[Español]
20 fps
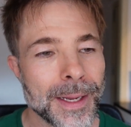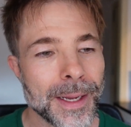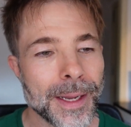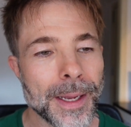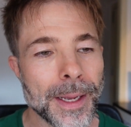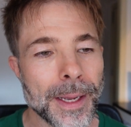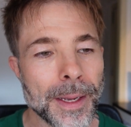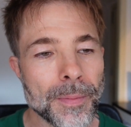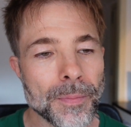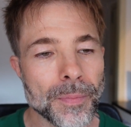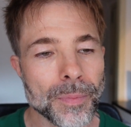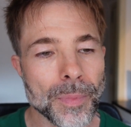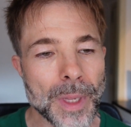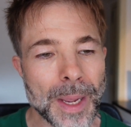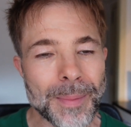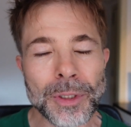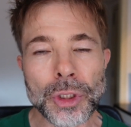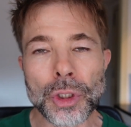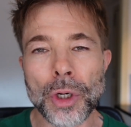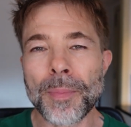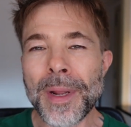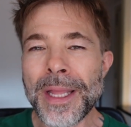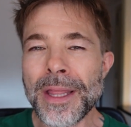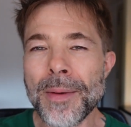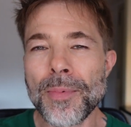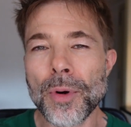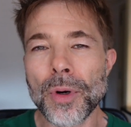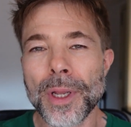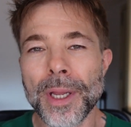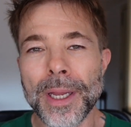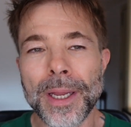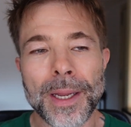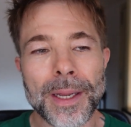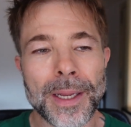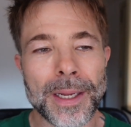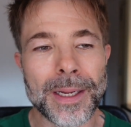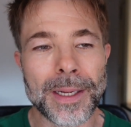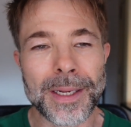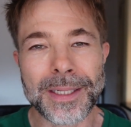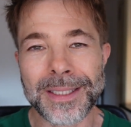Eh, me sorprende porque eh,